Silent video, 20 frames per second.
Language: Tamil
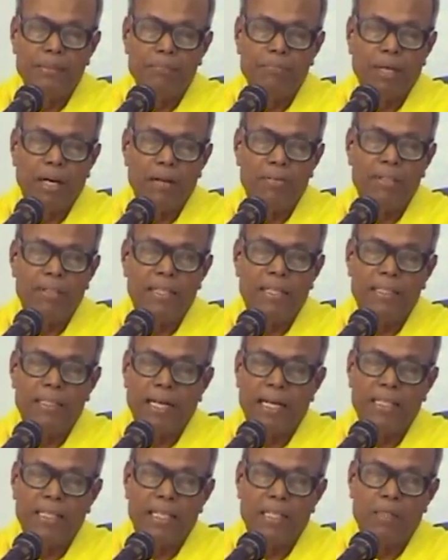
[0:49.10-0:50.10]
பாவிகள்
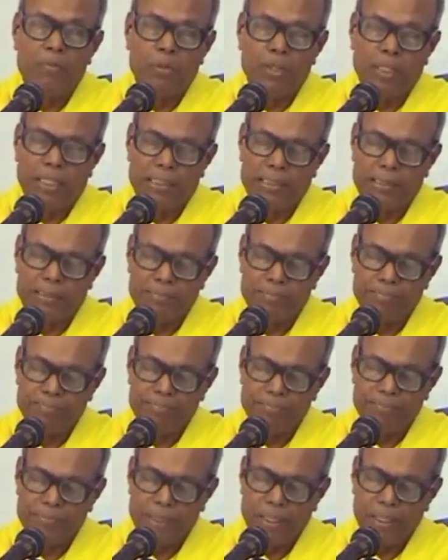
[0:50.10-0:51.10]
ஞானியாக முடியாது
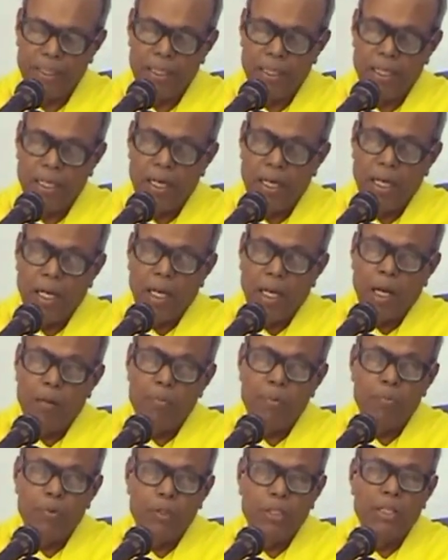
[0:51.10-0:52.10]

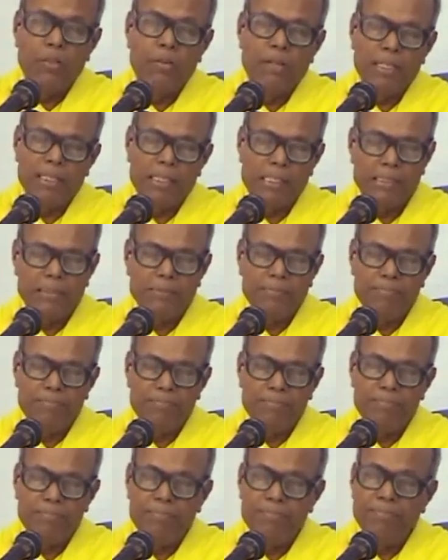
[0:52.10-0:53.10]
அப்போ புண்ணியவான்கள்
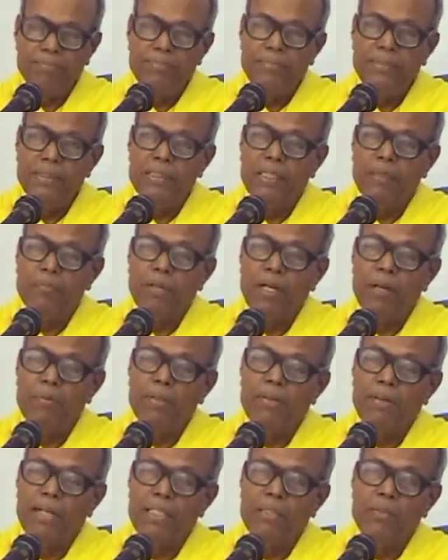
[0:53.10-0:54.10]
இப்போ நம்ம
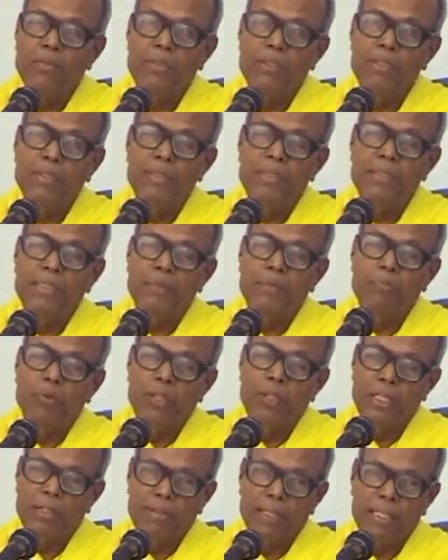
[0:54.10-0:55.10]
வணங்குவது
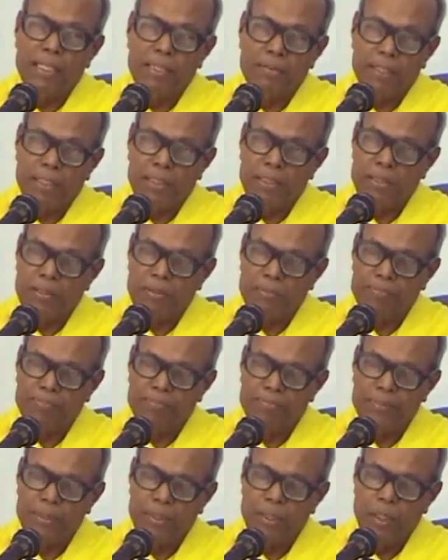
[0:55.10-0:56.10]
புண்ணியவான்களை வணங்குகிறோம்
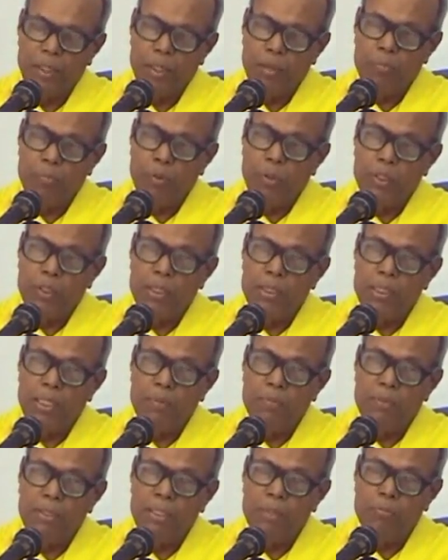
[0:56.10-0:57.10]

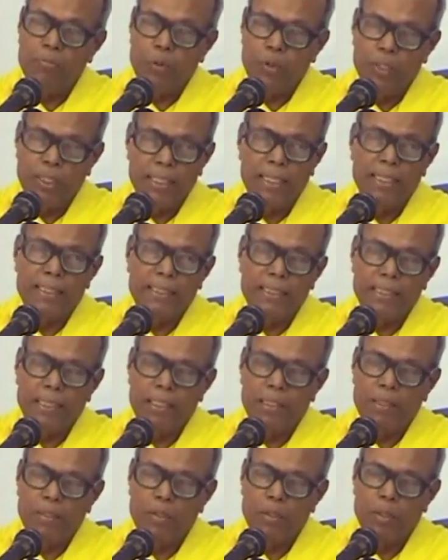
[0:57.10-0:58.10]
போதந்தர்மங்கள் புண்ணிய
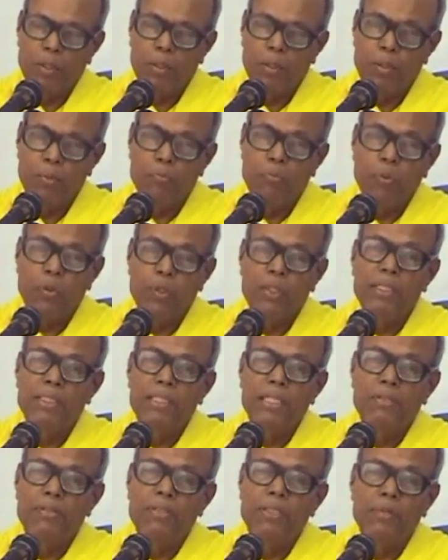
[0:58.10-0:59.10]
நந்தியை
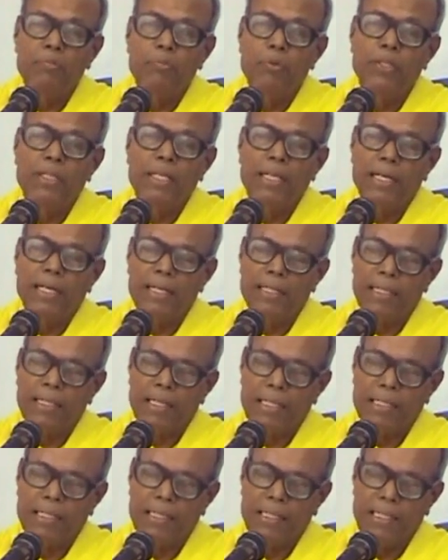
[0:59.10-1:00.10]
போதந்தனை வைத்து
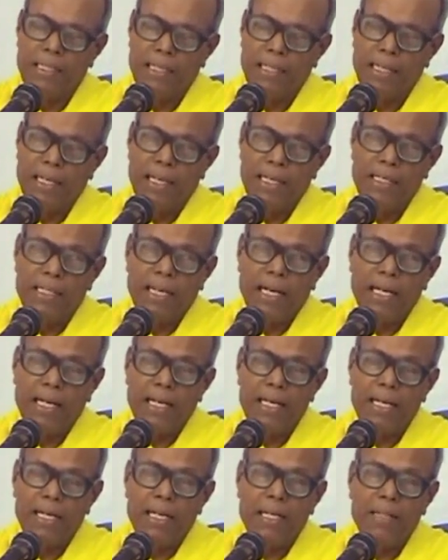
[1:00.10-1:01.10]
புண்ணியராயினார் யார்
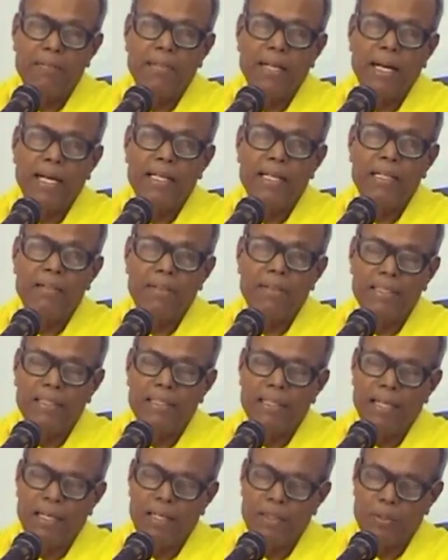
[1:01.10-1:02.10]
யாரெல்லாம் ஞானிகள்
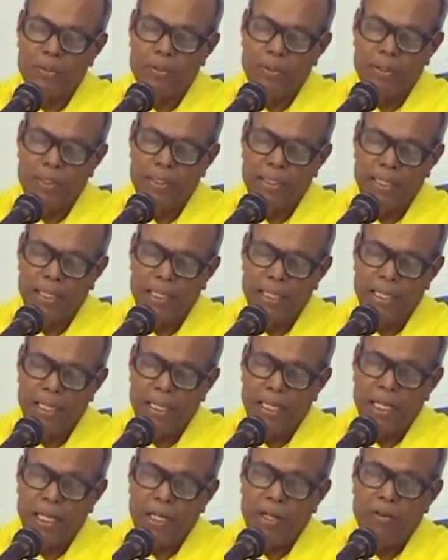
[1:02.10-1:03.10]
வணங்குகிறார்களோ
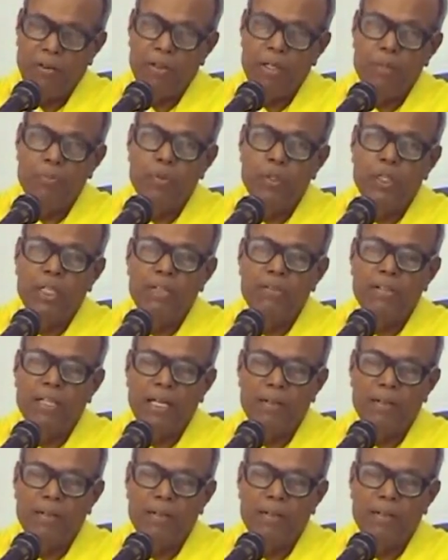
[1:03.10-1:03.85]
அவெல்லாம் புண்ணியவன்